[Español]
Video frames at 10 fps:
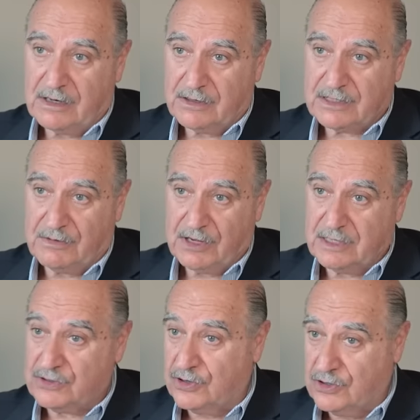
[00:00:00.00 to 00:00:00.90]
los aviones,
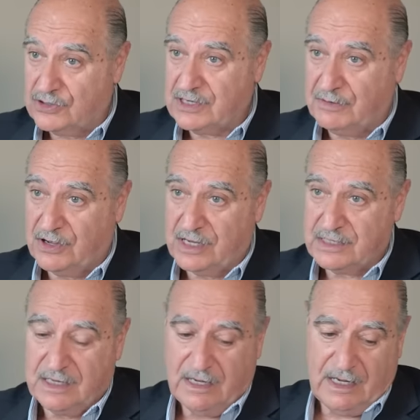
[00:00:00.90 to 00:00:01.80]
solo dos
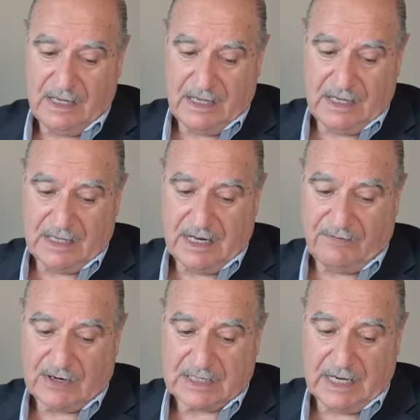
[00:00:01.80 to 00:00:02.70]
aviones de la
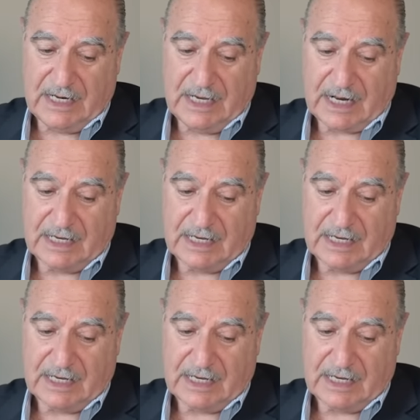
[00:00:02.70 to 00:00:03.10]
Fuerza Aérea